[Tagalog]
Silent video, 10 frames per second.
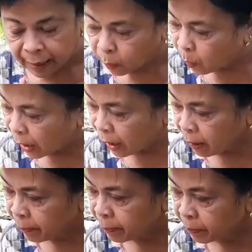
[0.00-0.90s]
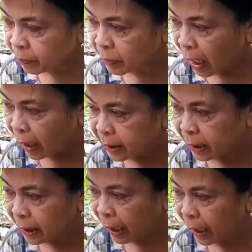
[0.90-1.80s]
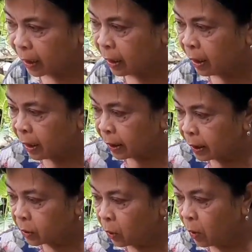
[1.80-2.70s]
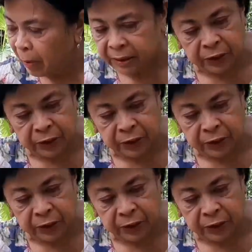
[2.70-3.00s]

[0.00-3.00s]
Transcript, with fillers: ang dalawa dahil nga ito